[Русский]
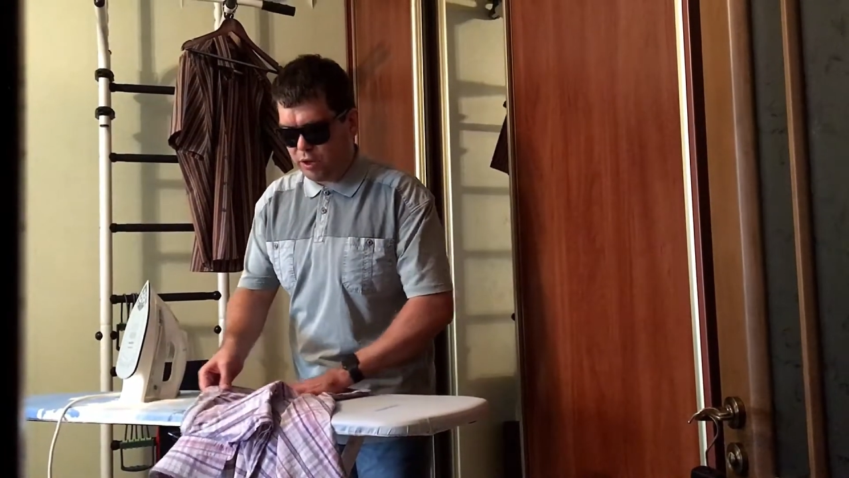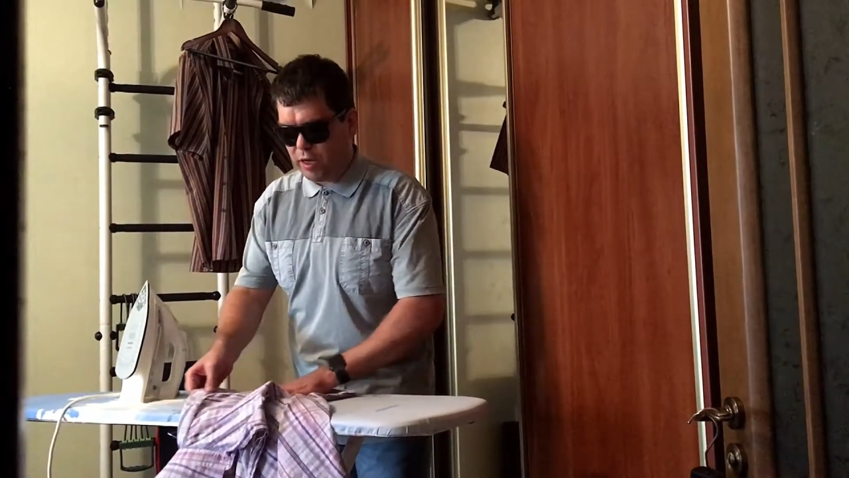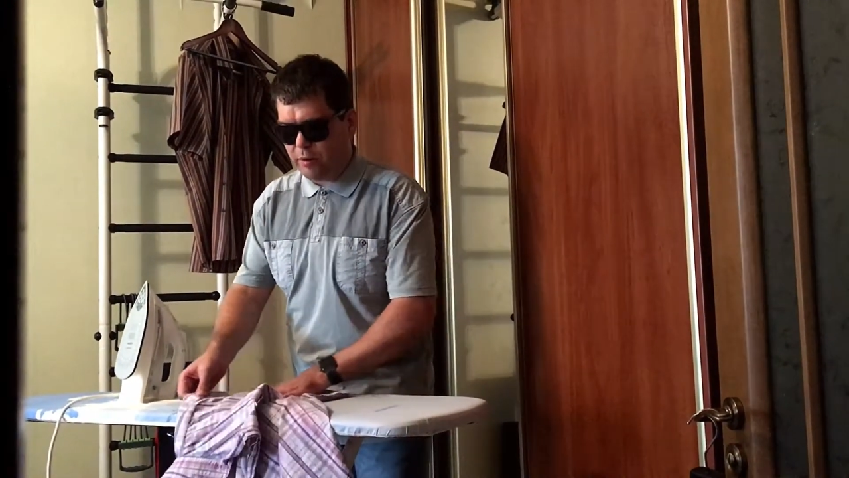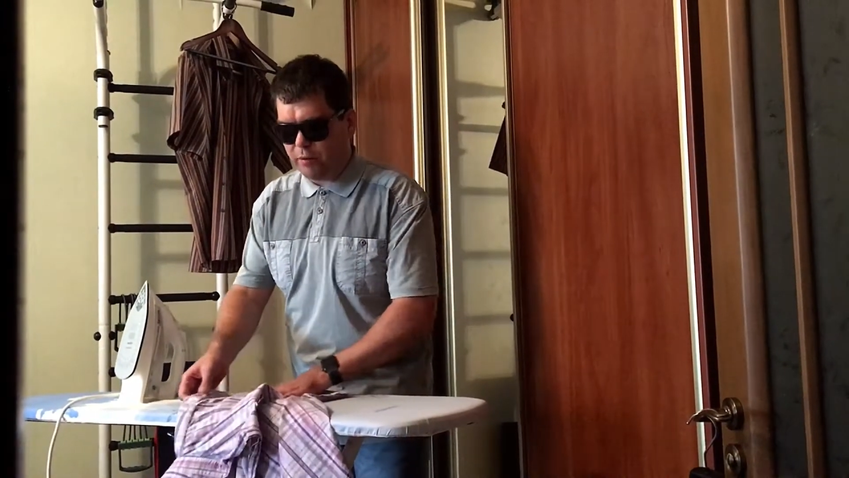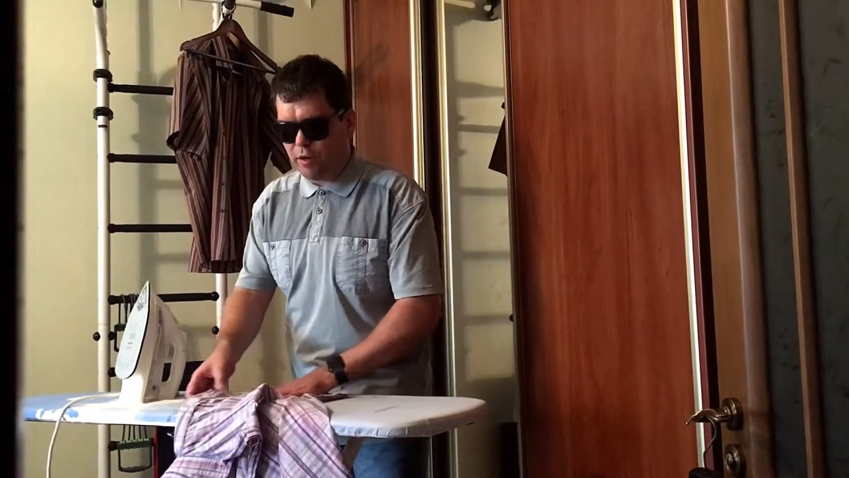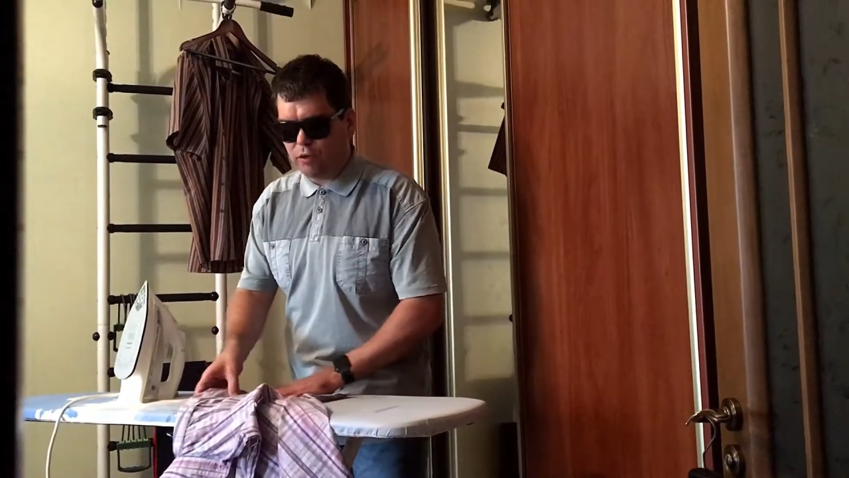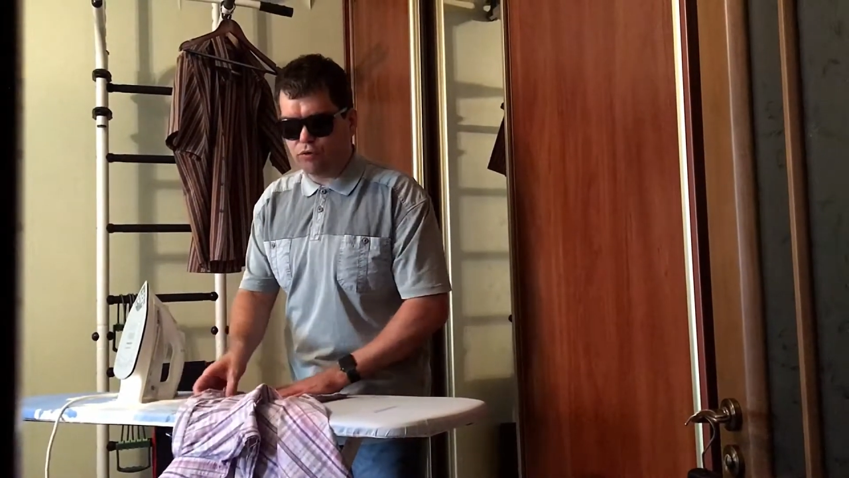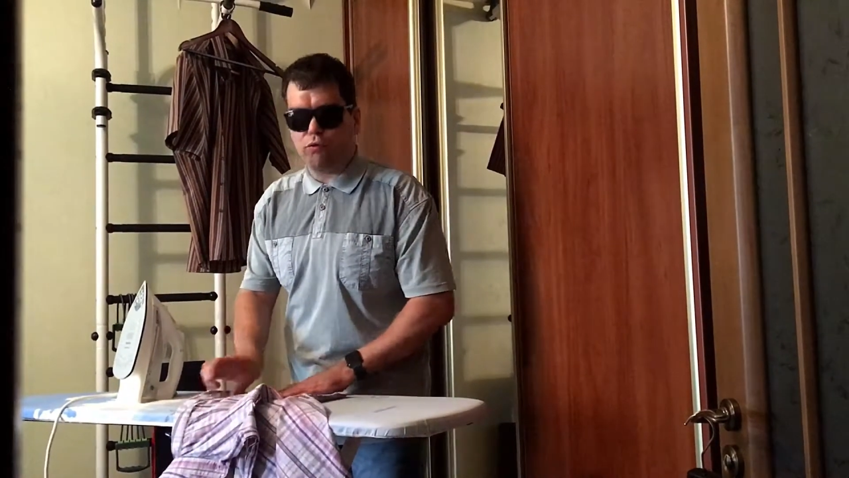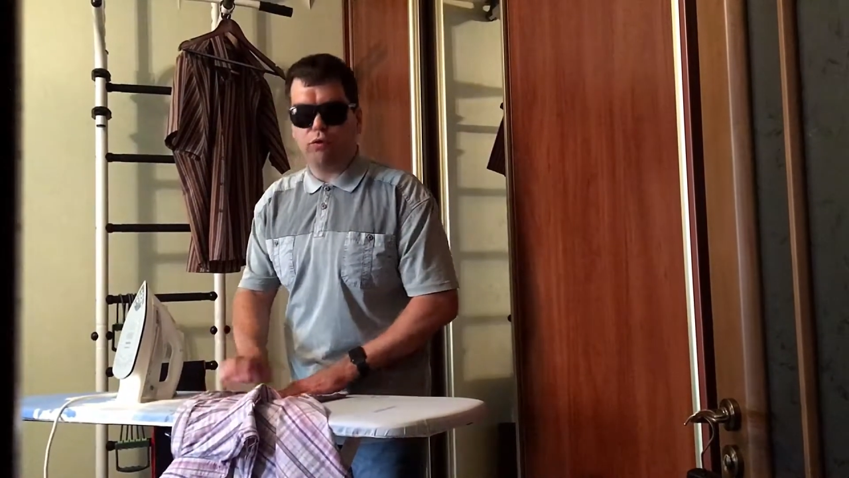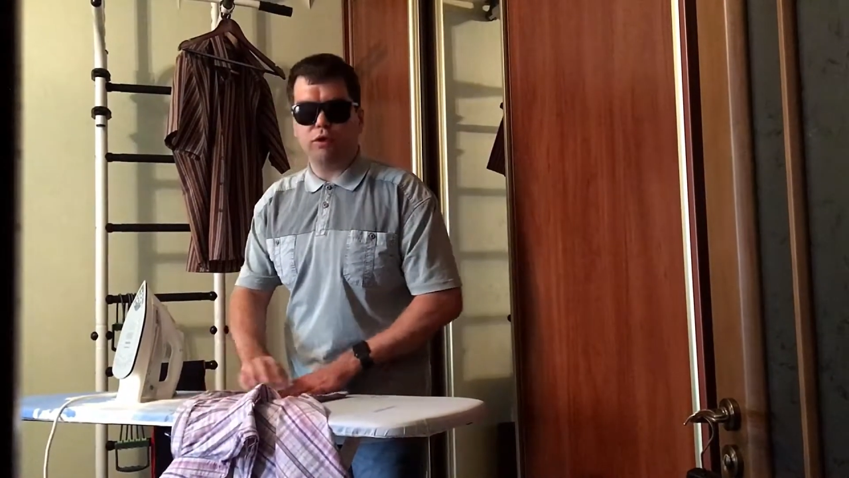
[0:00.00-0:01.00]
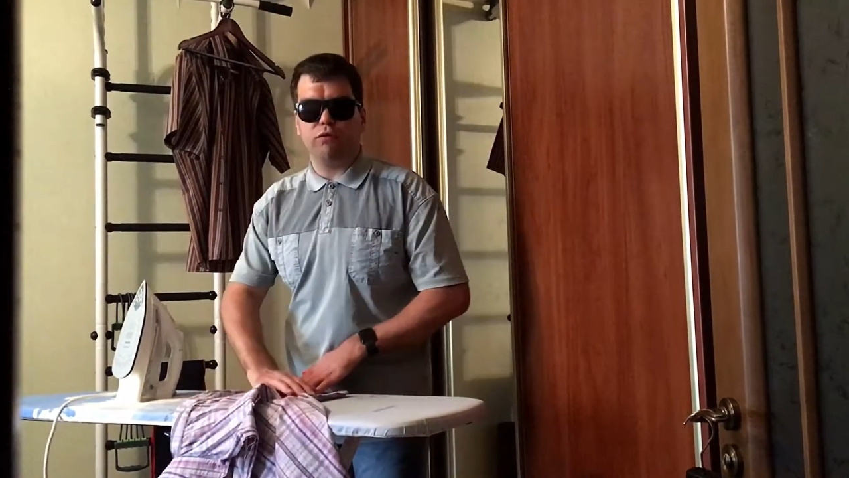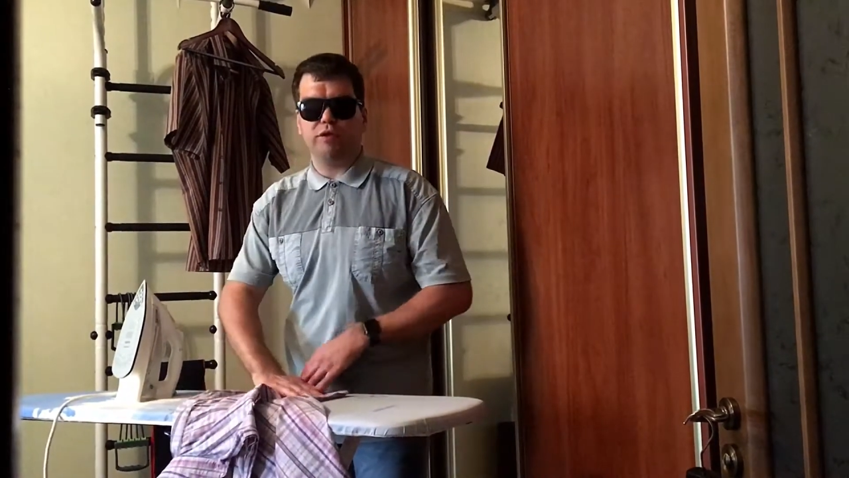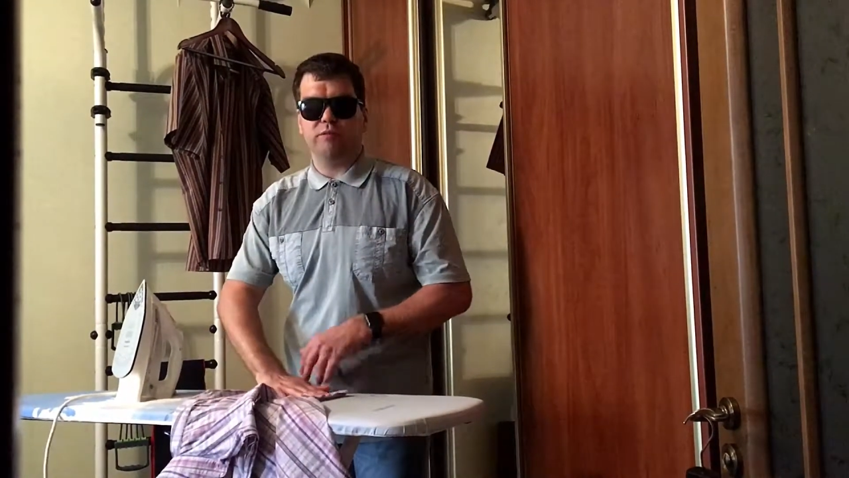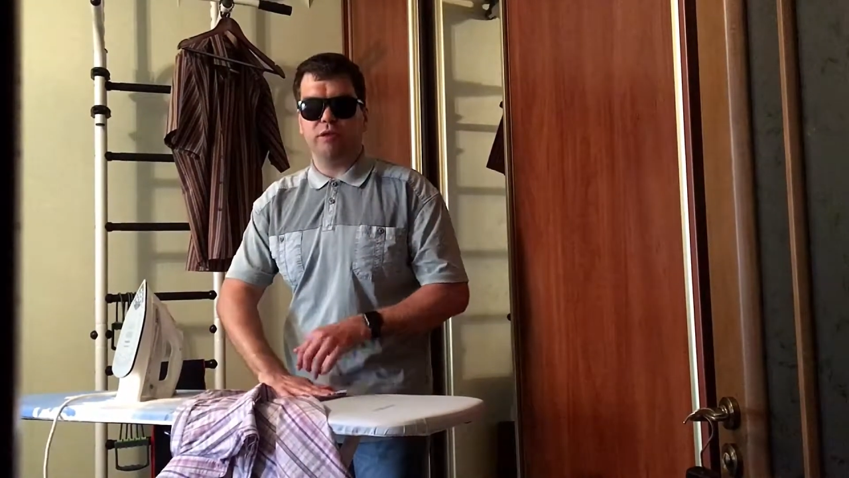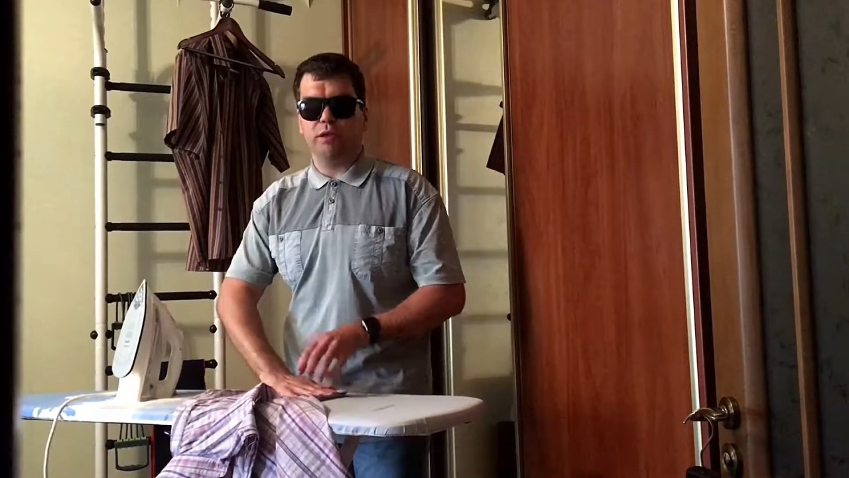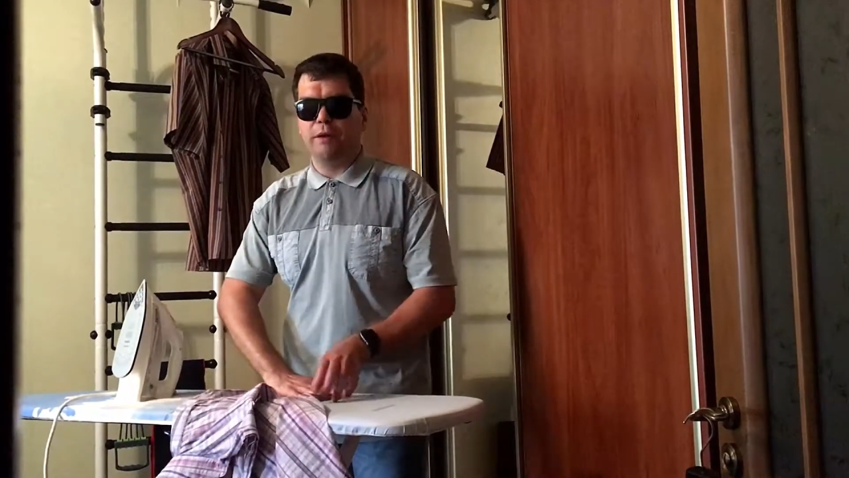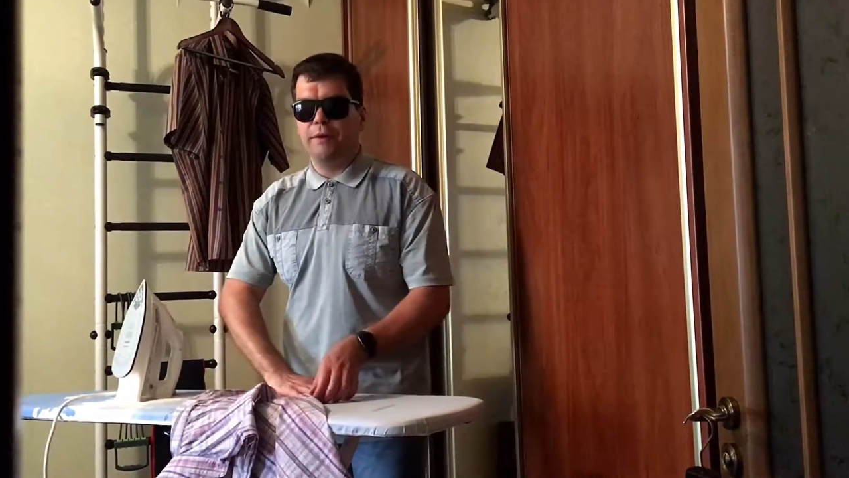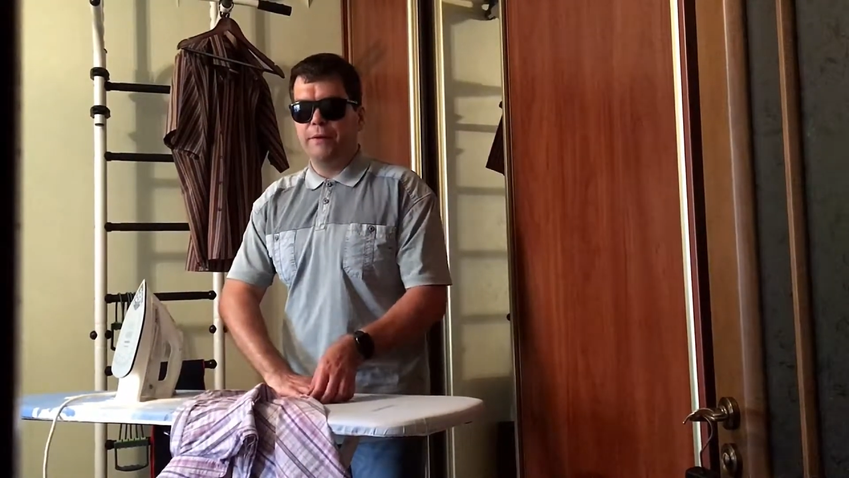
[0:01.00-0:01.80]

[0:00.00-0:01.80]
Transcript: они обнимаются, уходят, в общем, это